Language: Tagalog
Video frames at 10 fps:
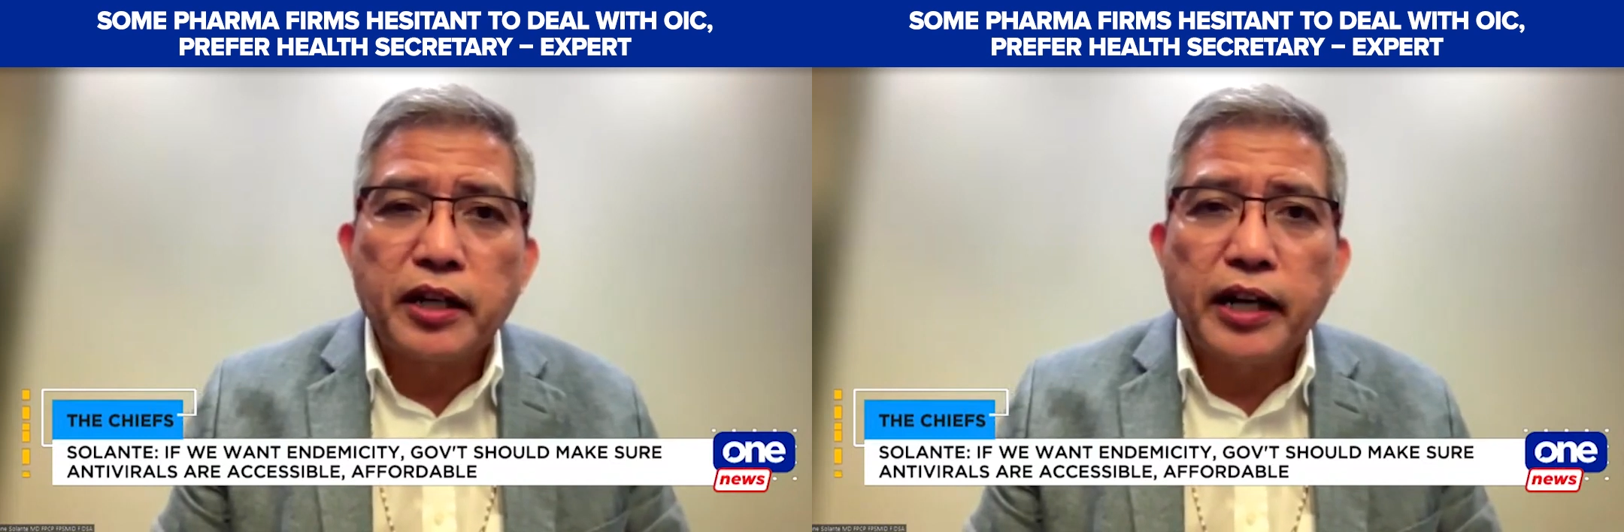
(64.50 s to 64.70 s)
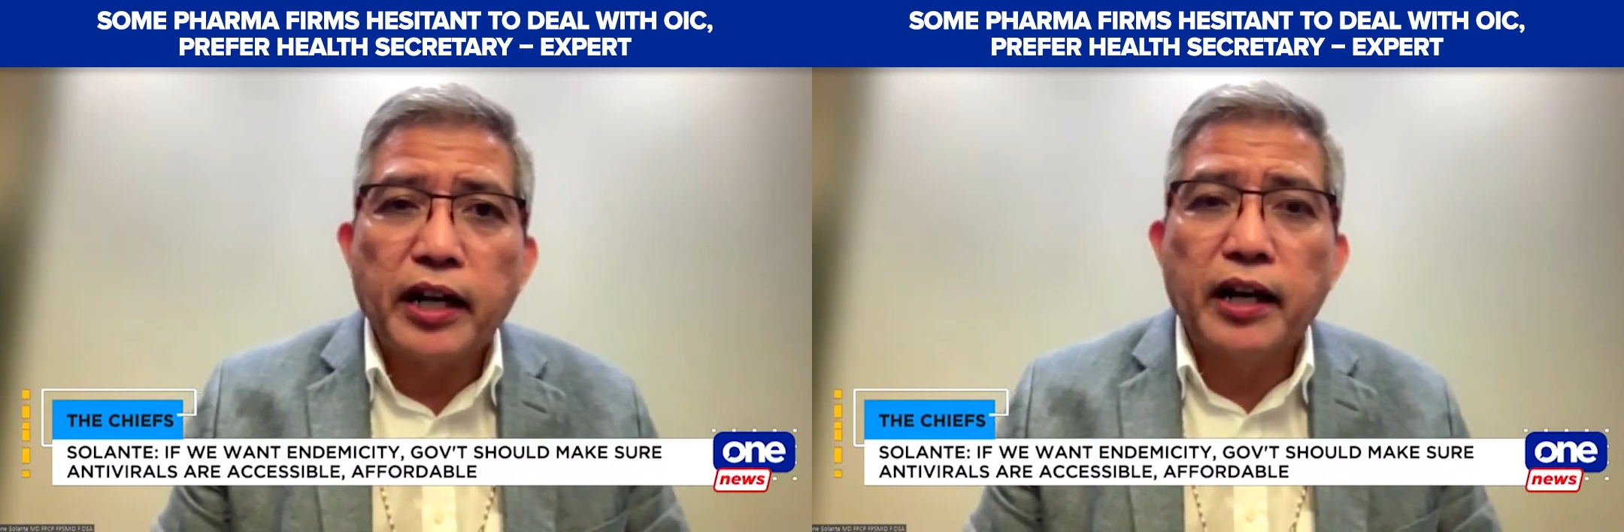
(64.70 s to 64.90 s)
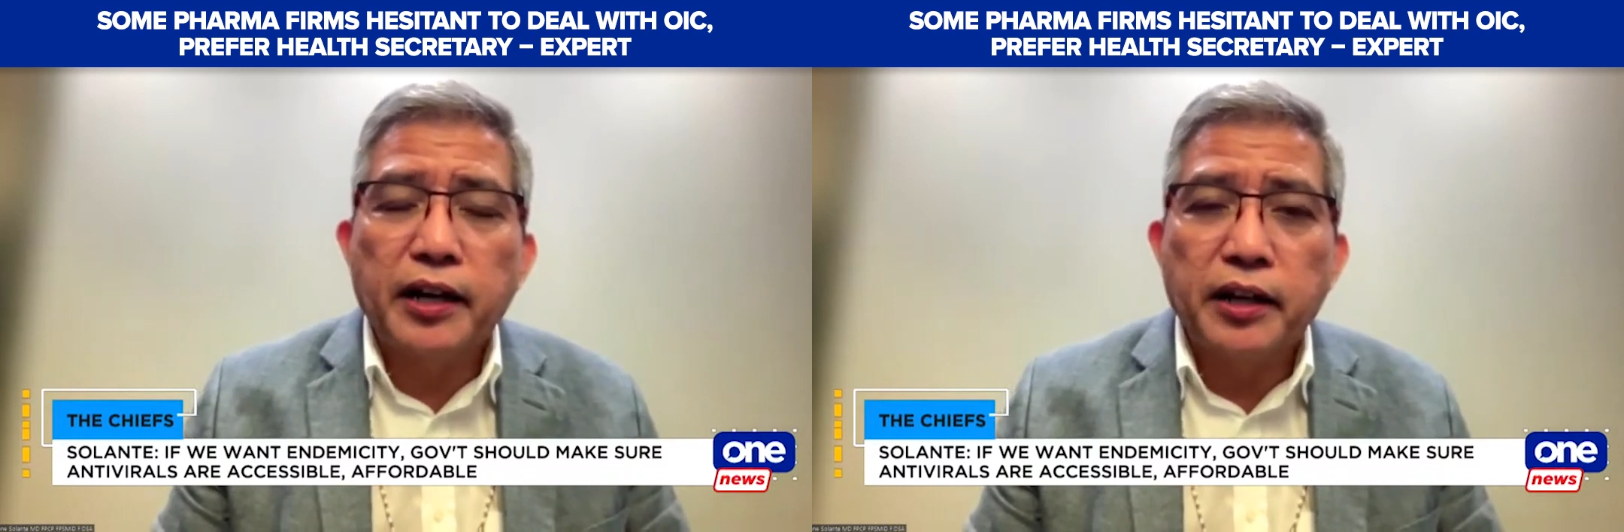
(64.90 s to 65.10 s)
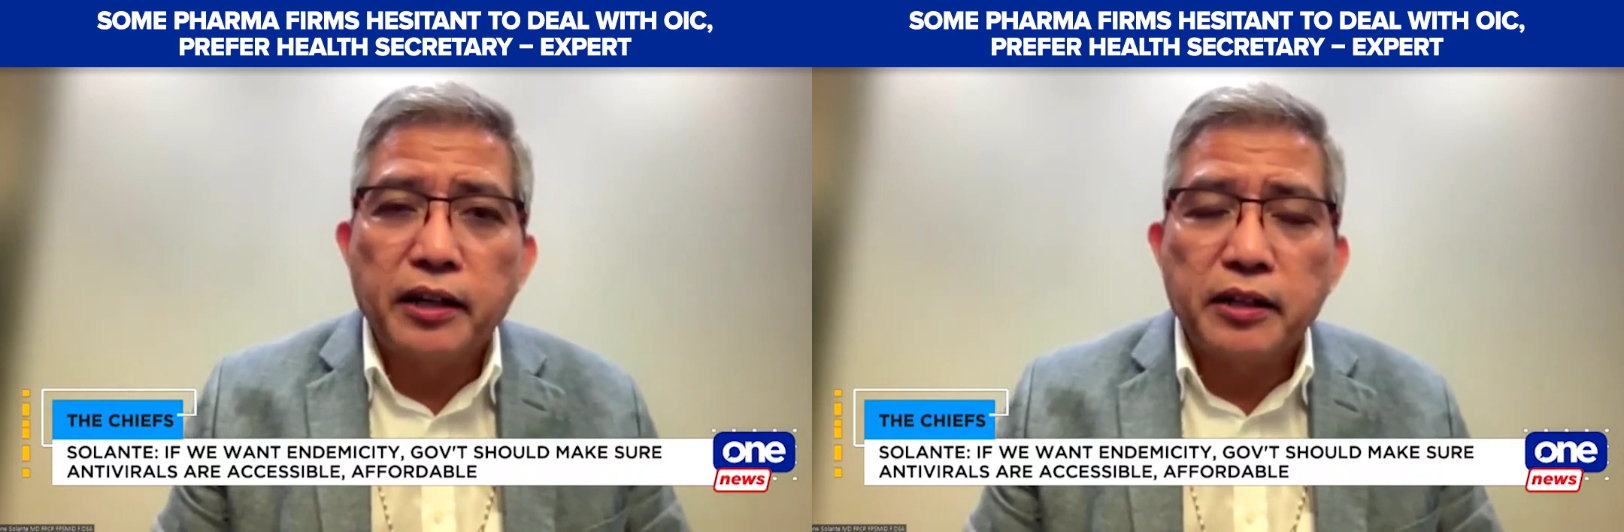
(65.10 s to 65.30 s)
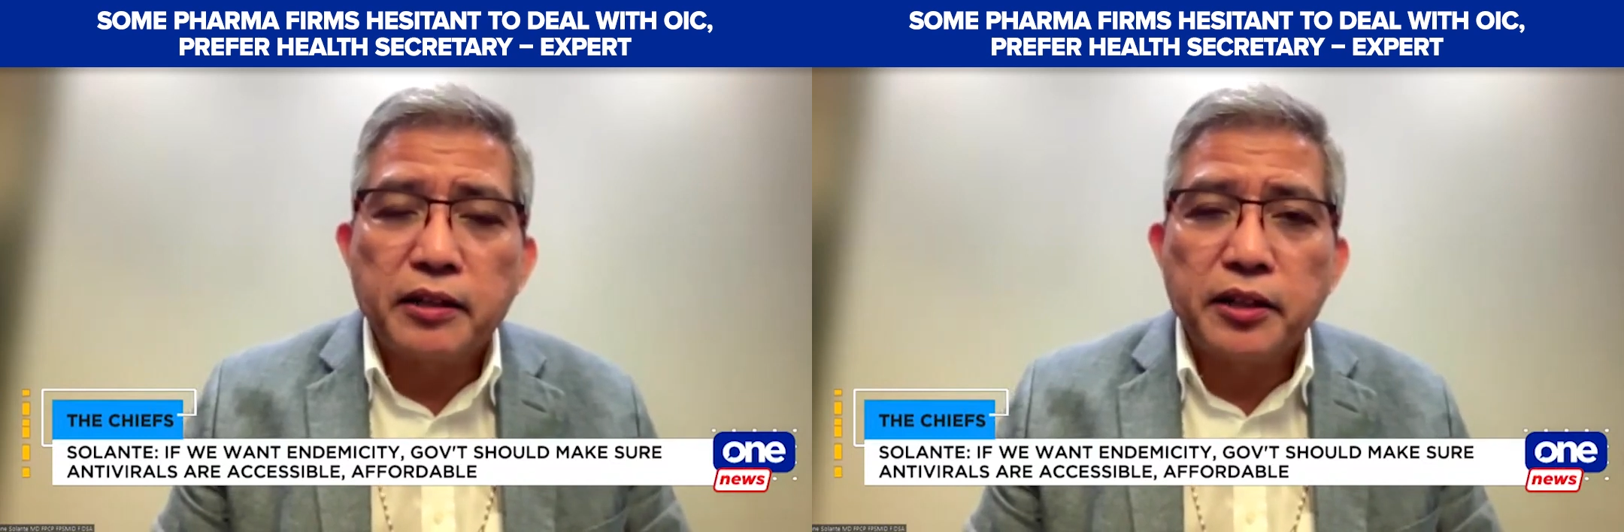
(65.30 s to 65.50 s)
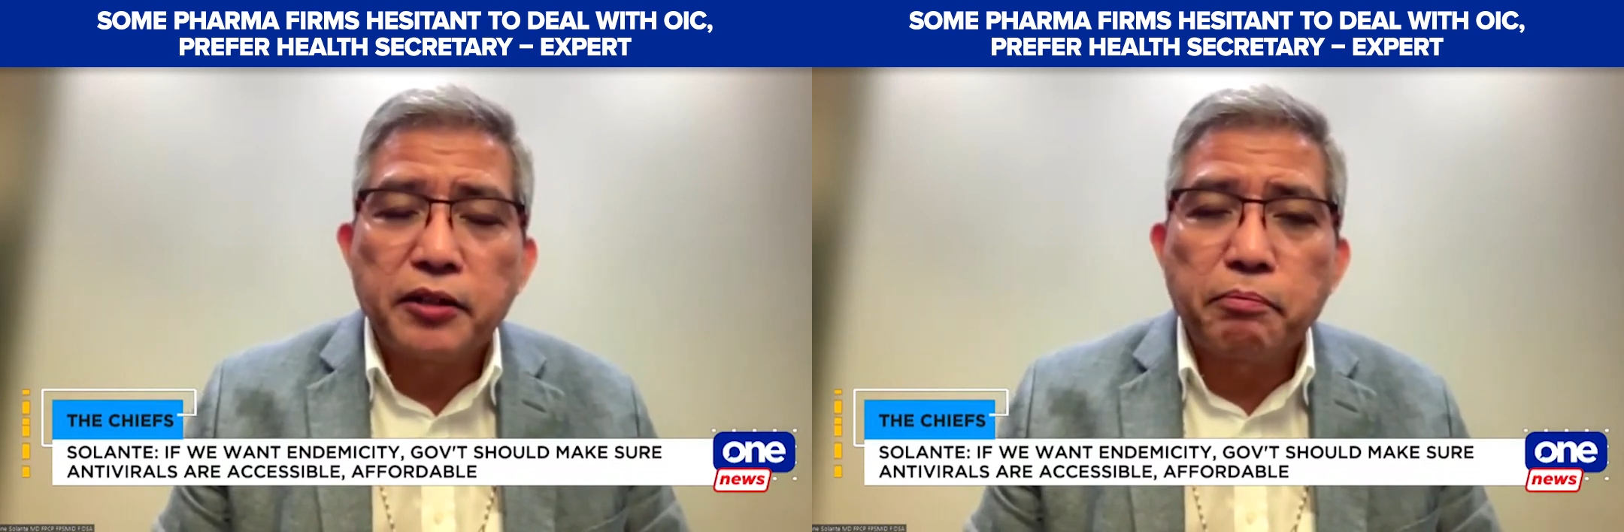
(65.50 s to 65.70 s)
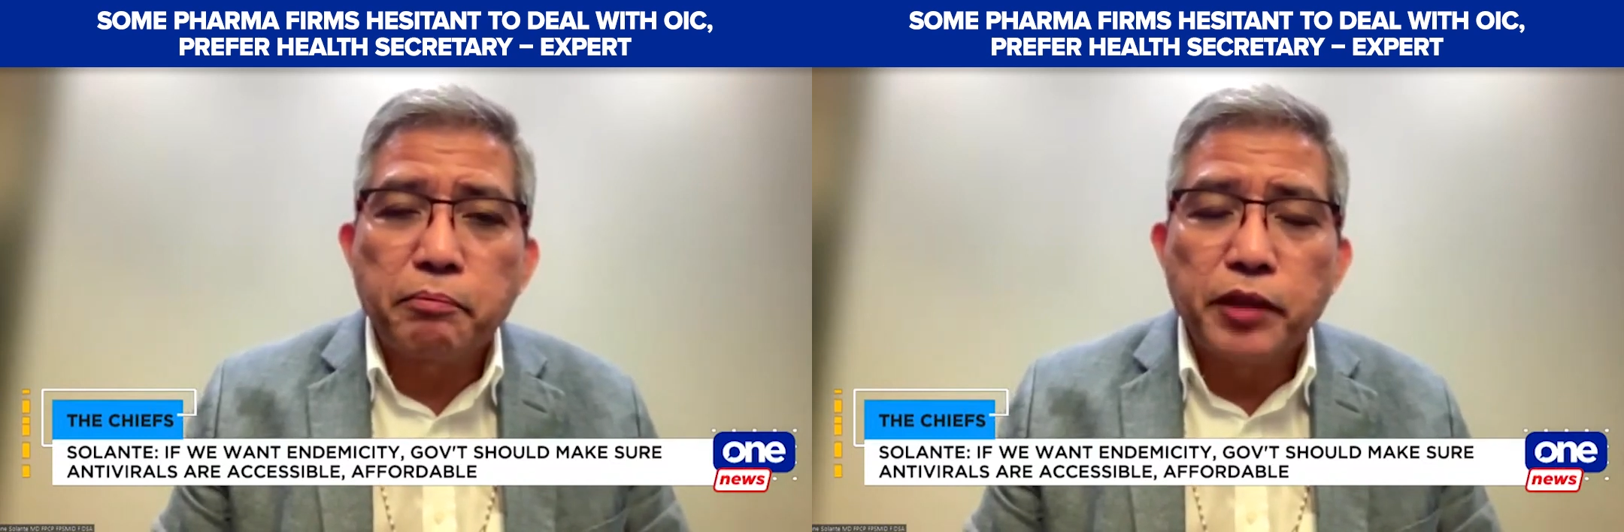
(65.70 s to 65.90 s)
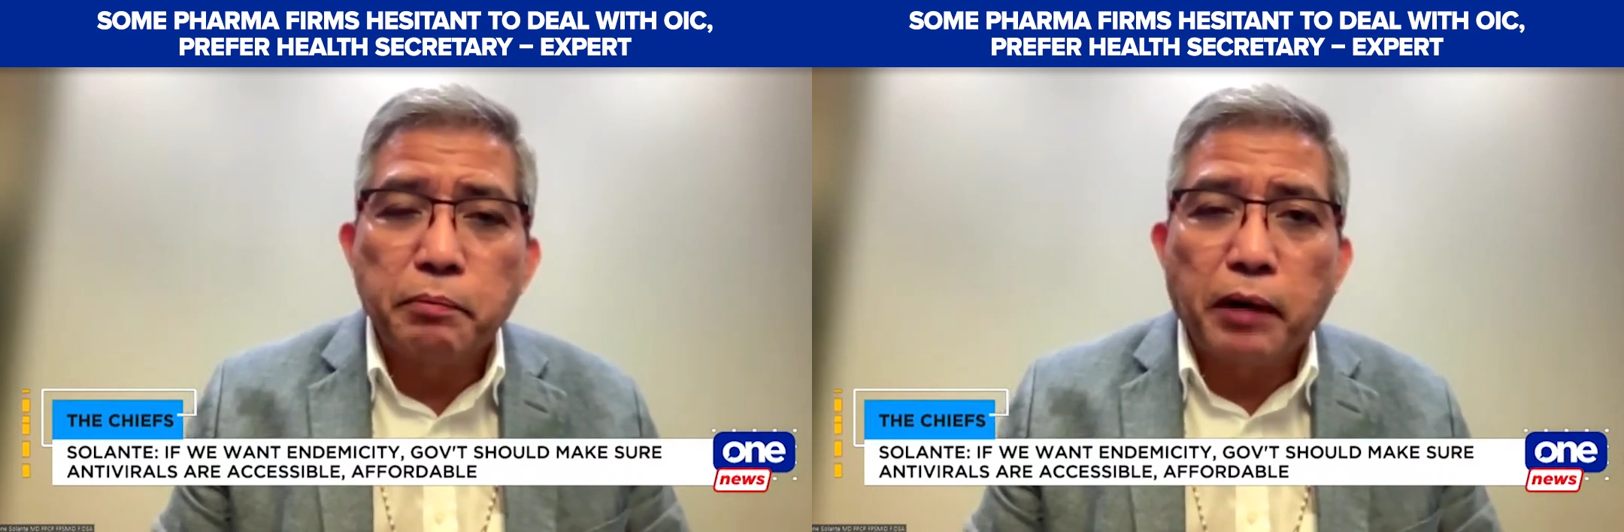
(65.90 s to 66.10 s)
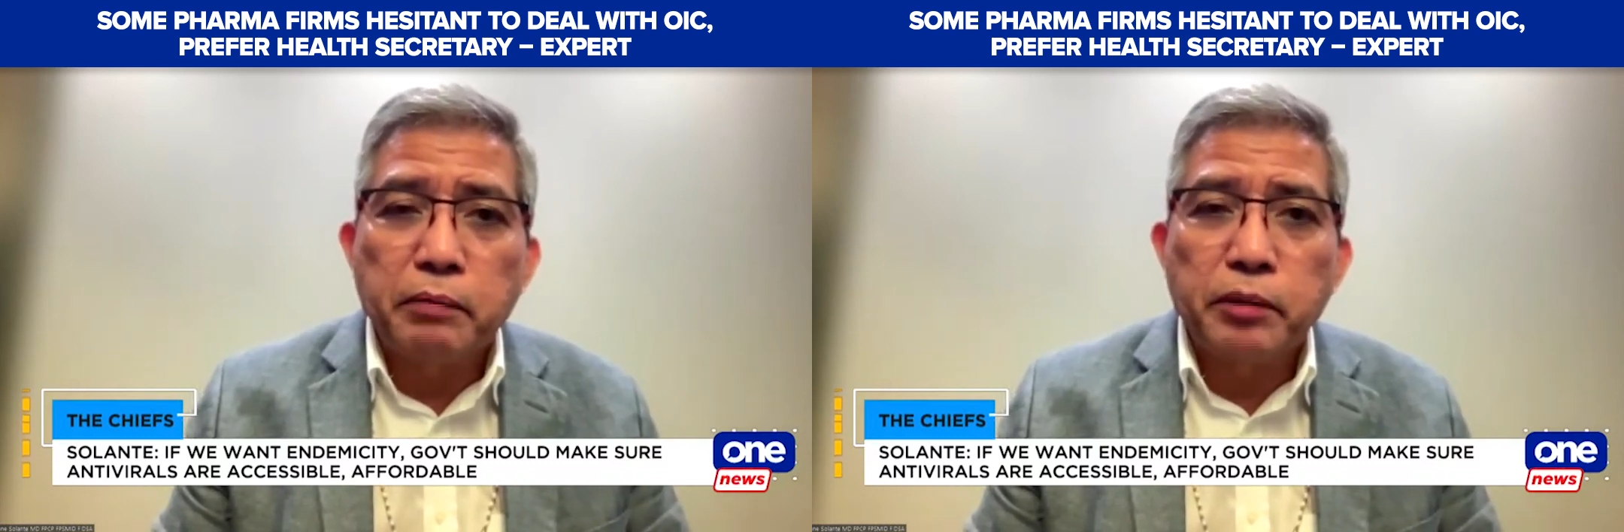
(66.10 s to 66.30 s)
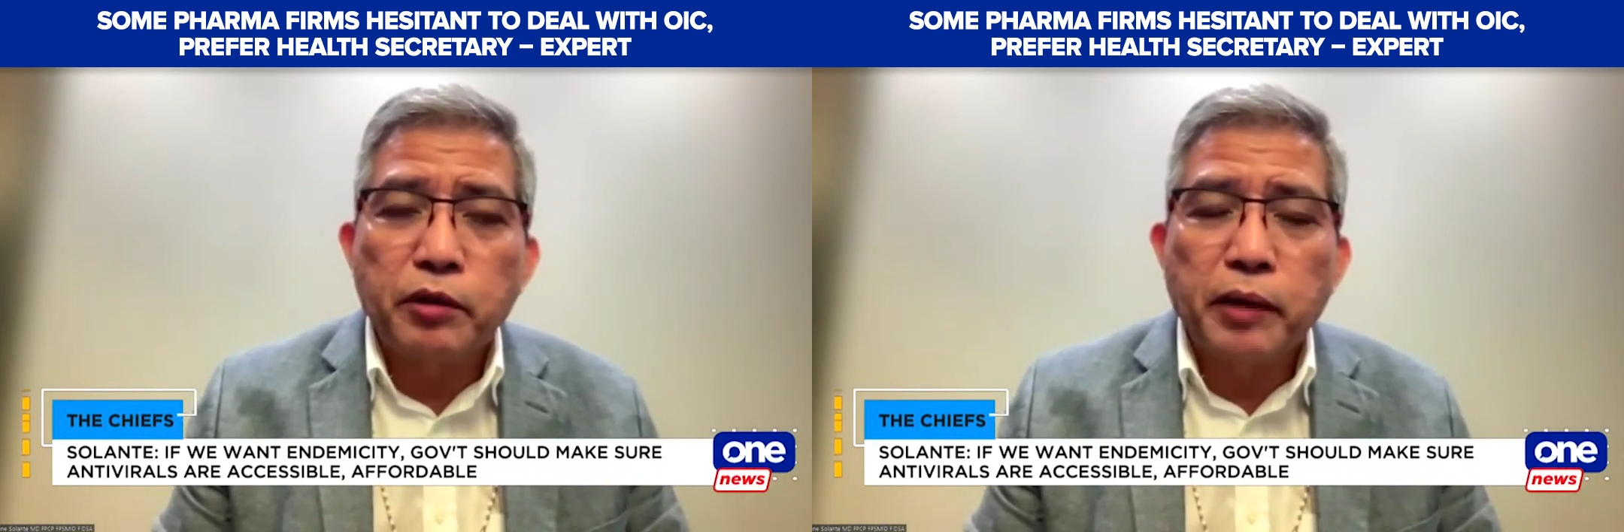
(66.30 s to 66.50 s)
na kailangan ng
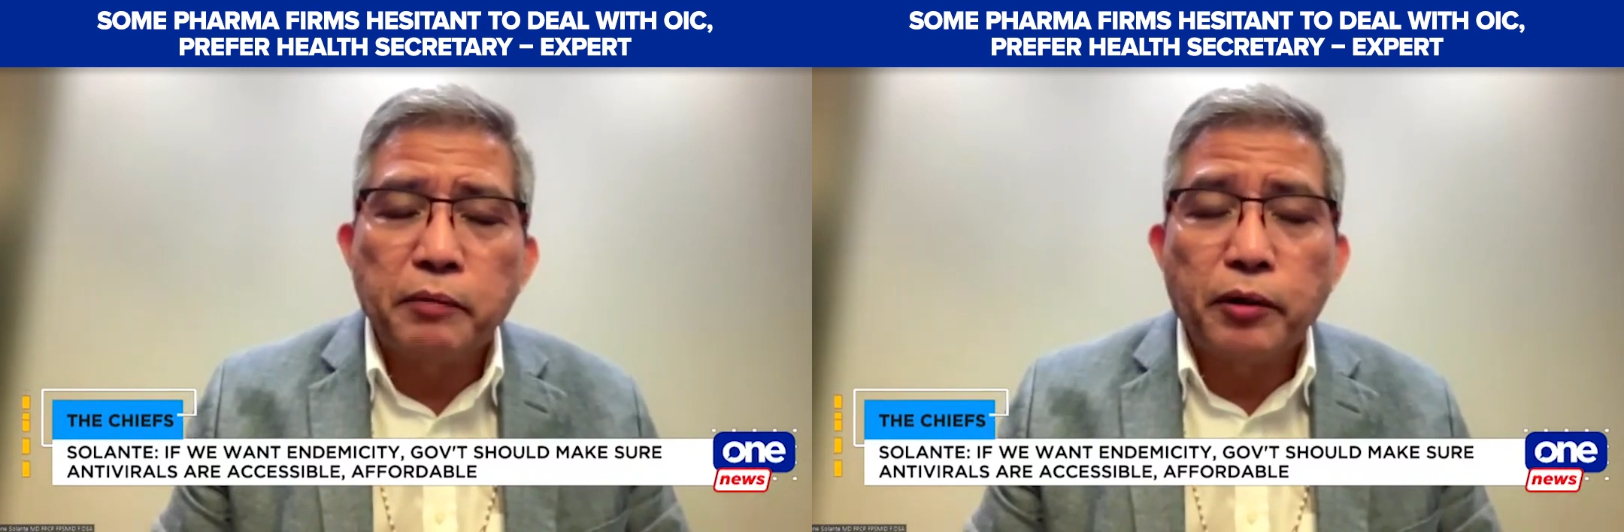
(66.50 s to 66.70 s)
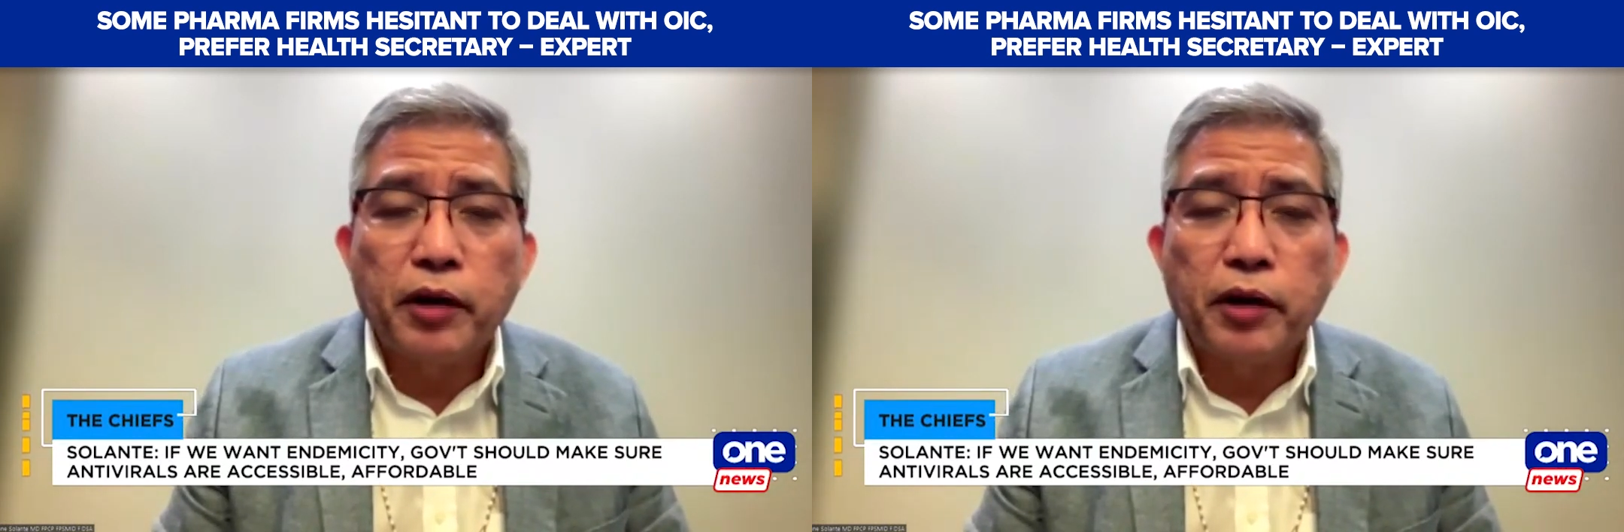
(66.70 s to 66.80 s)
Department of Health.